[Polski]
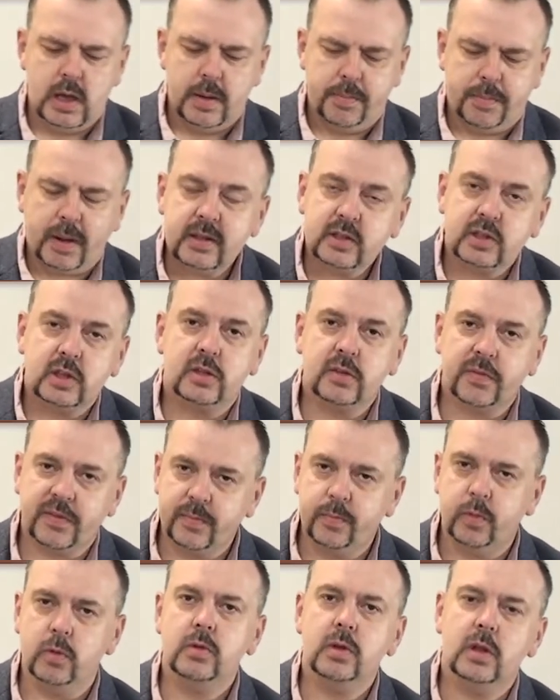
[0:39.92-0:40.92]
patrzeć
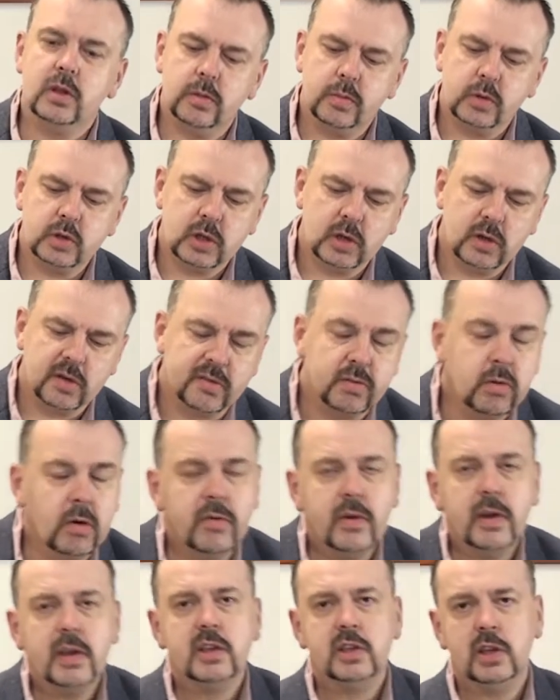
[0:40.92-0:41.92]
wspólnie do Bożego
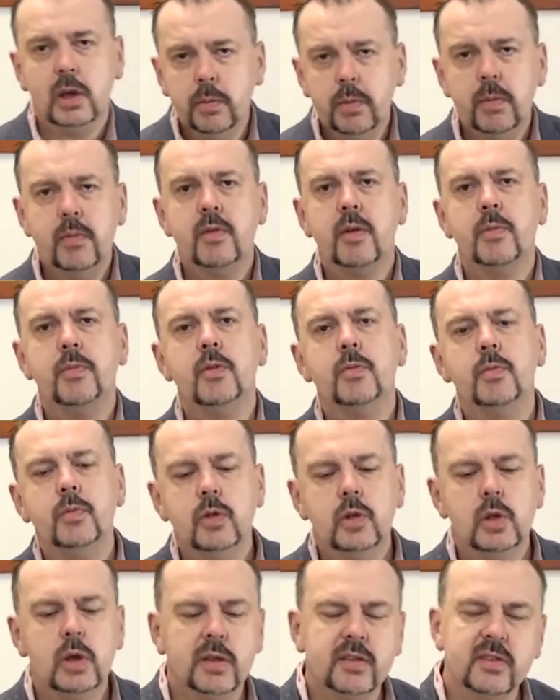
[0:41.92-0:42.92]
Słowa i chciałbym, żebyśmy
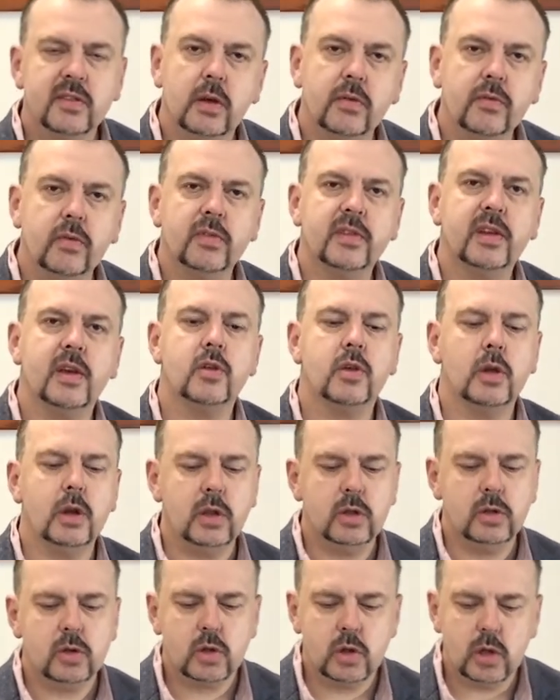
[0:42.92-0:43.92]
dzisiaj znowu
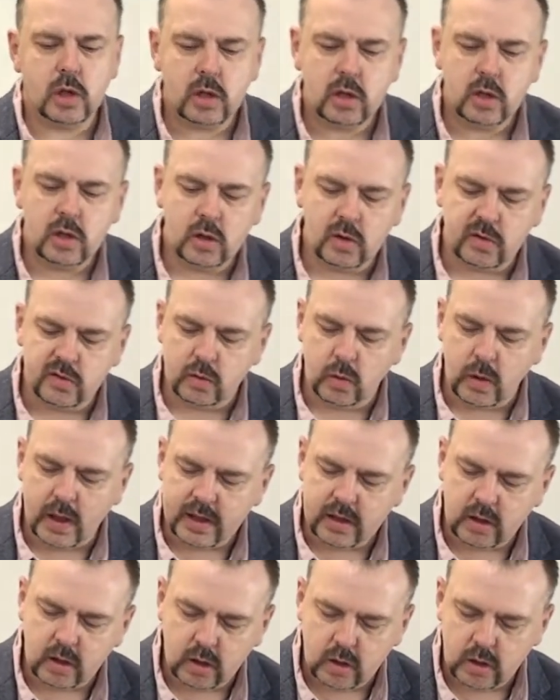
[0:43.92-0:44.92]
zajrzeli do Księgi
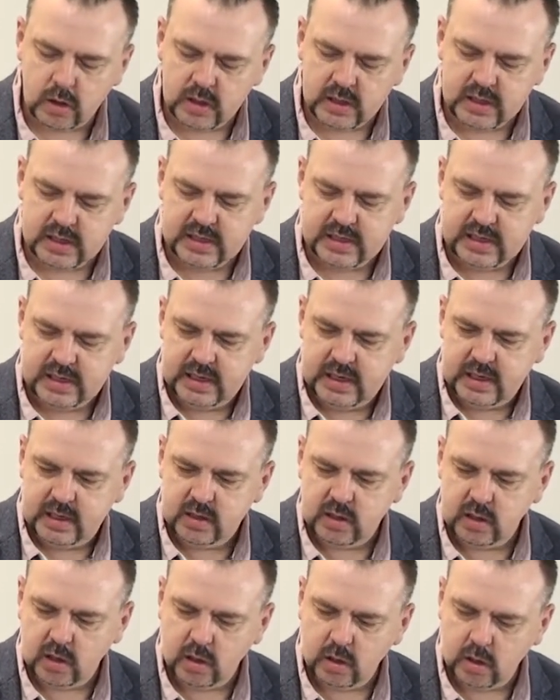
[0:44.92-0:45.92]
Jozułego,
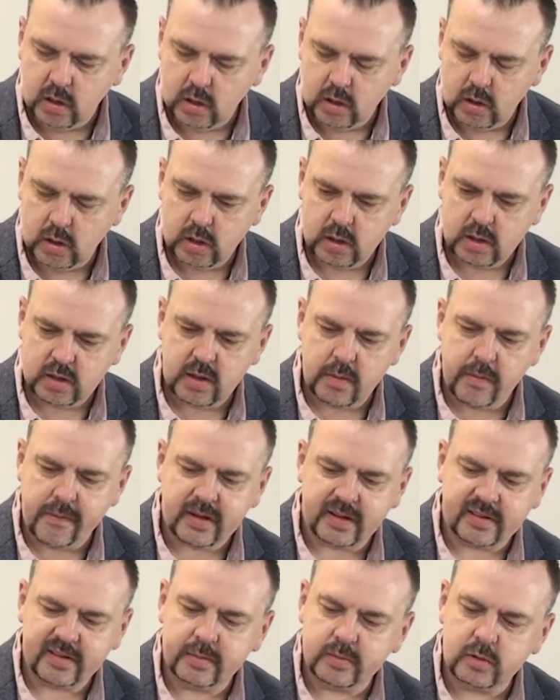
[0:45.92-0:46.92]
do, tym
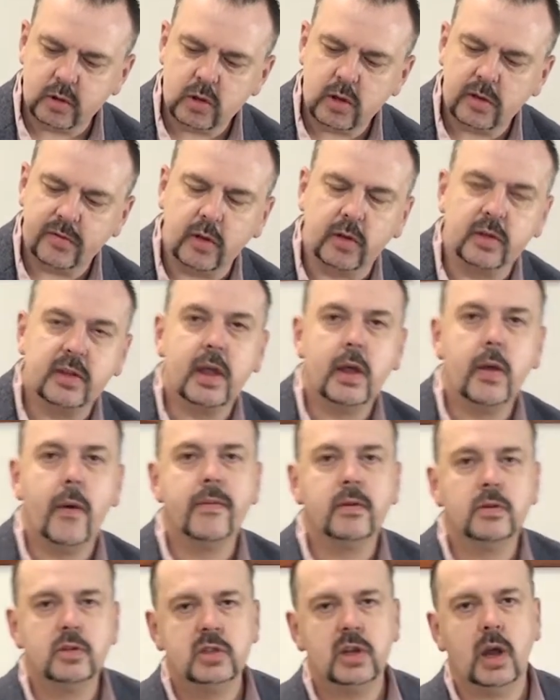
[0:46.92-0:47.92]
razem do dziewiątego
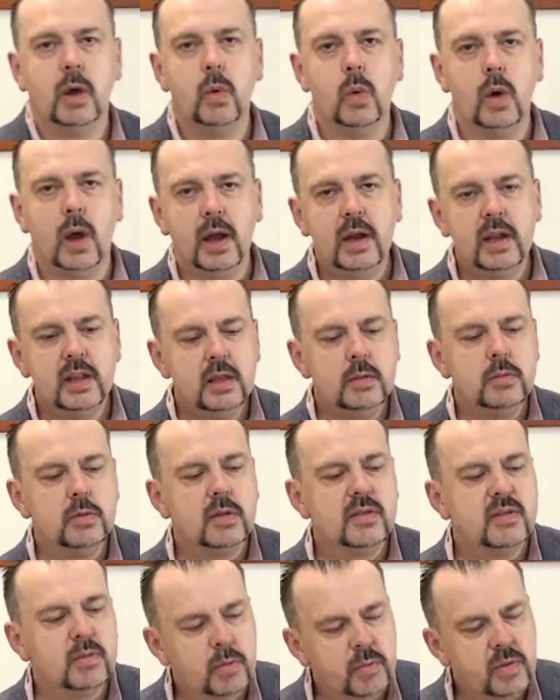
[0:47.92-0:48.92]
rozdziału, ale nim
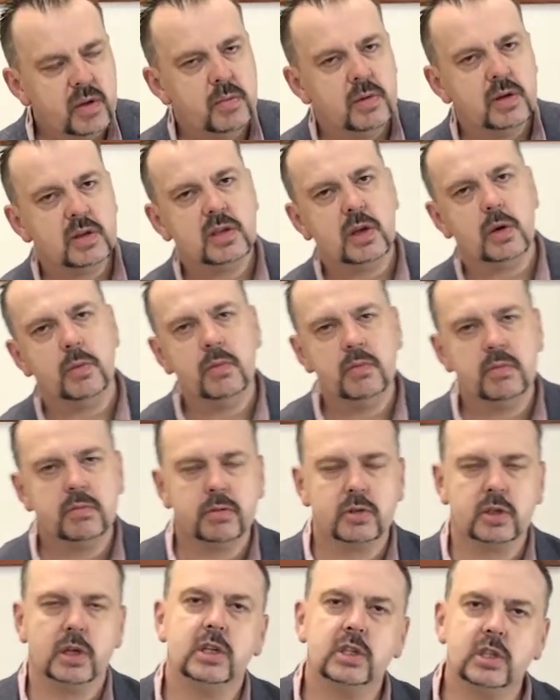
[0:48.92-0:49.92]
to zrobimy, chciałbym
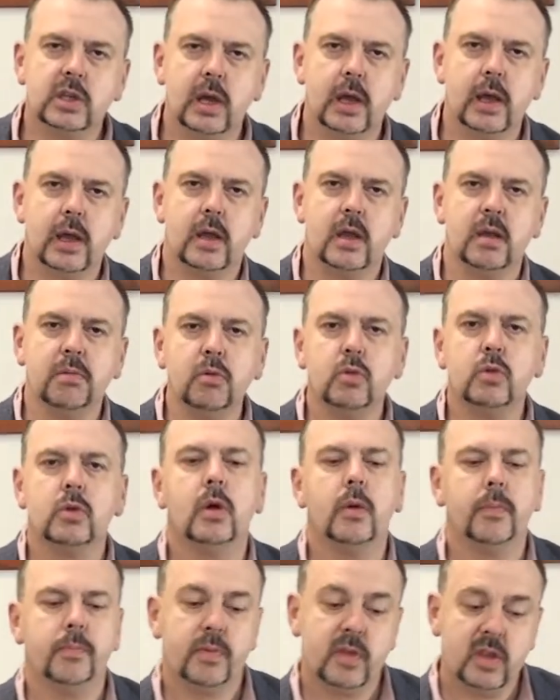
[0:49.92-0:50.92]
troszeczkę
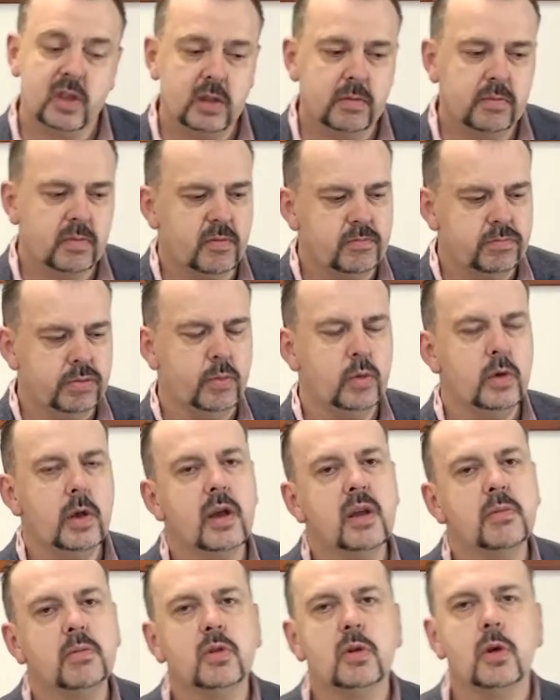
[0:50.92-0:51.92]
krótko, przy, spróbuję
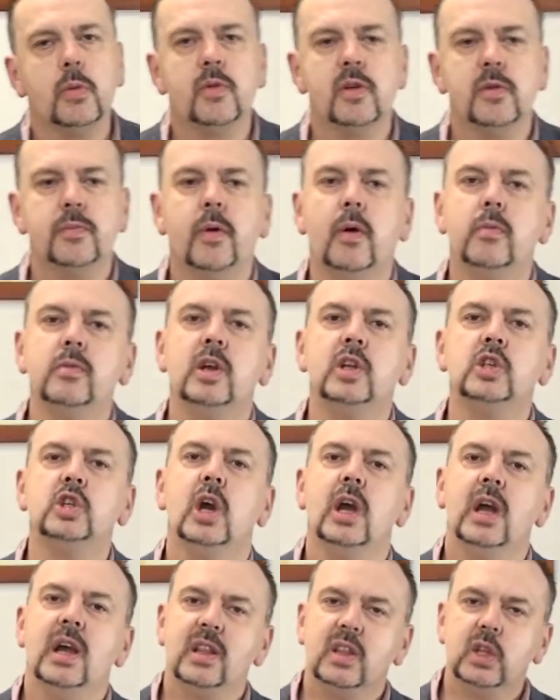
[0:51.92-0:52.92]
krótko przypomnieć
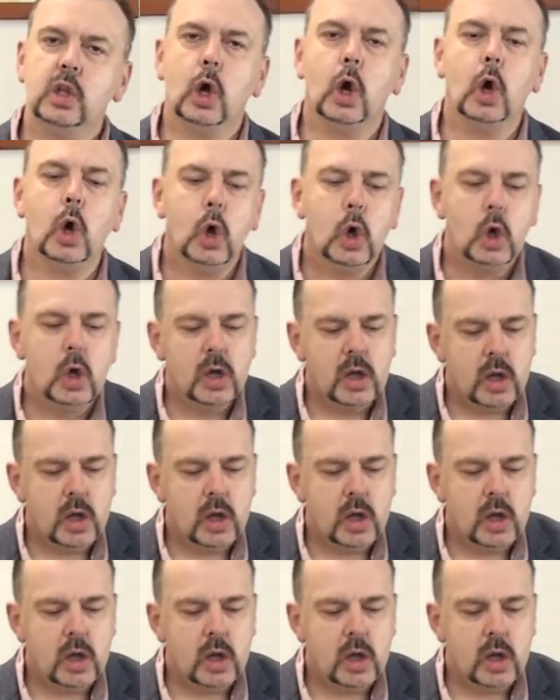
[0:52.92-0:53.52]
to,